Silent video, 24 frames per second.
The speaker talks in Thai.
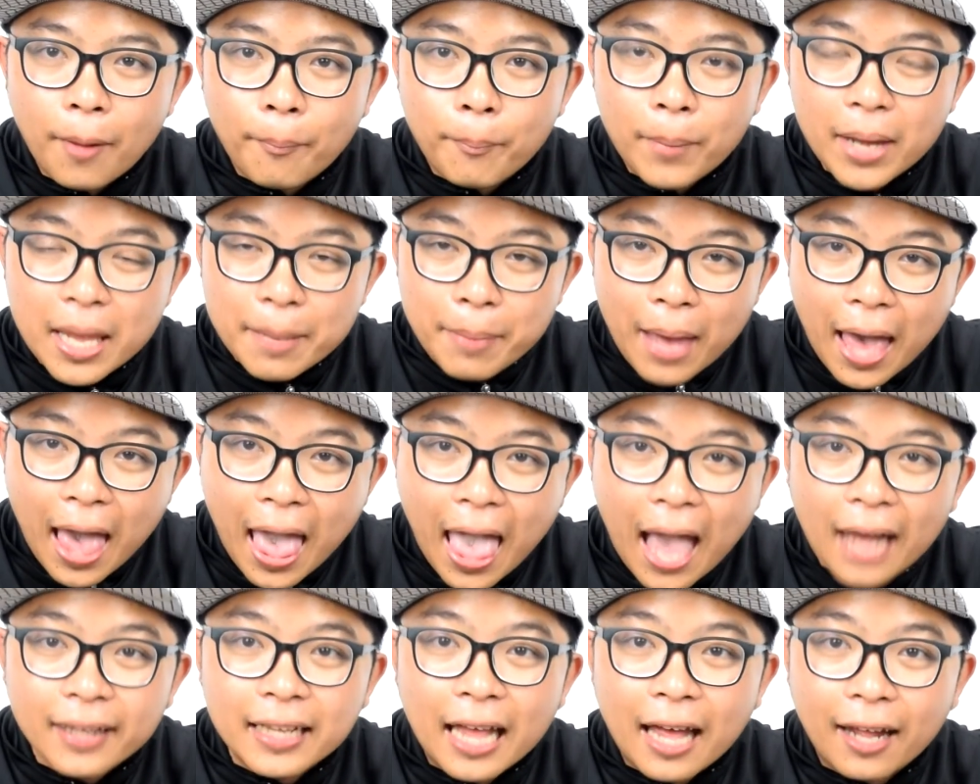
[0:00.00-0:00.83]
ไม่แพ
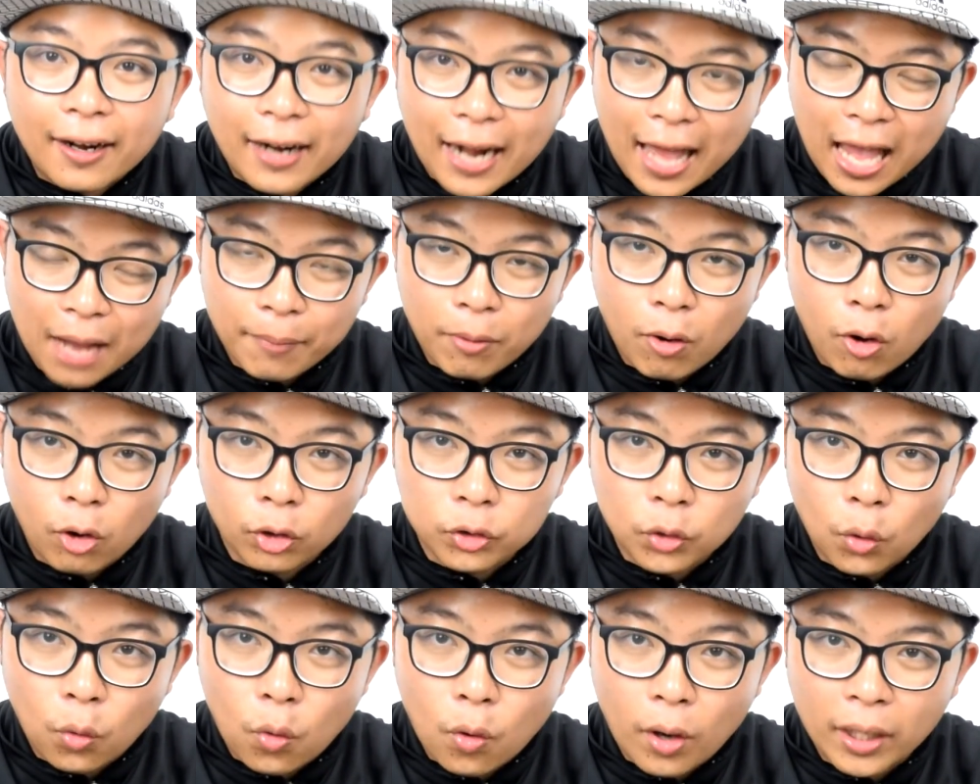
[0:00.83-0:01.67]
งแต่แรงพอ
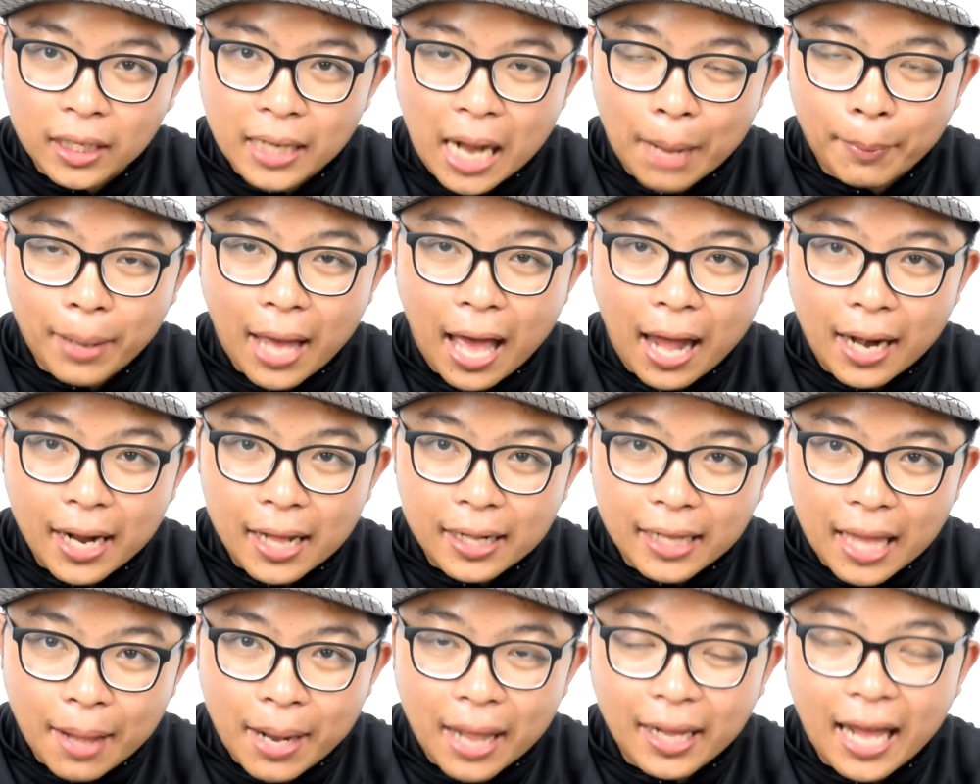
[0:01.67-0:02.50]
ตัวสำหรับการเล่น
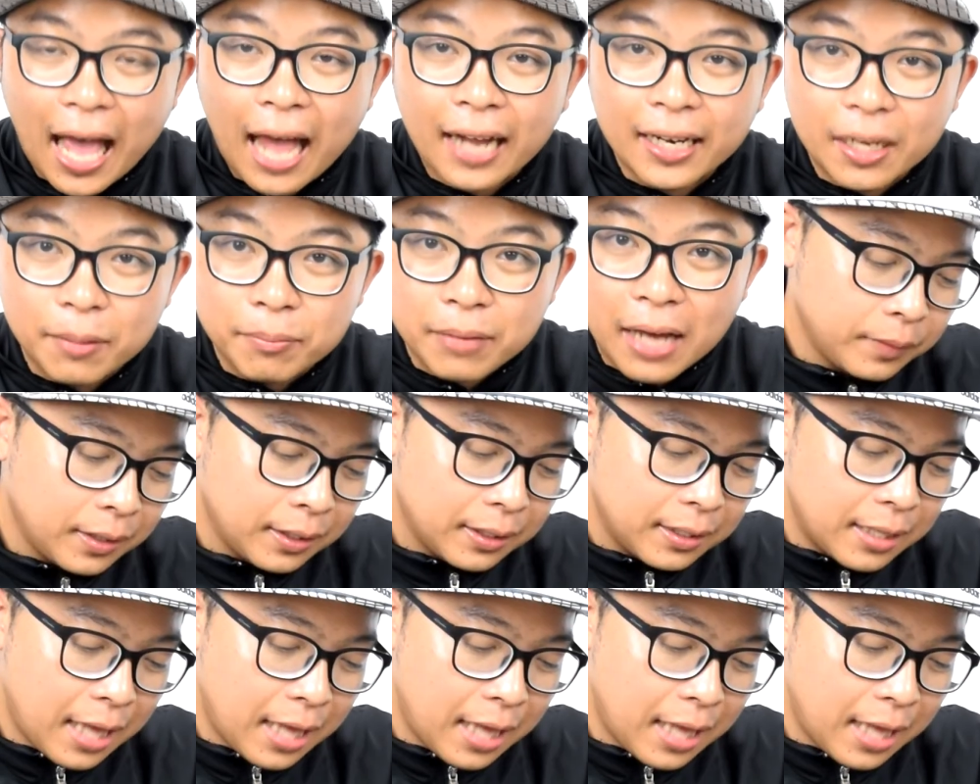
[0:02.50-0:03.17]
เกมและการทำงาน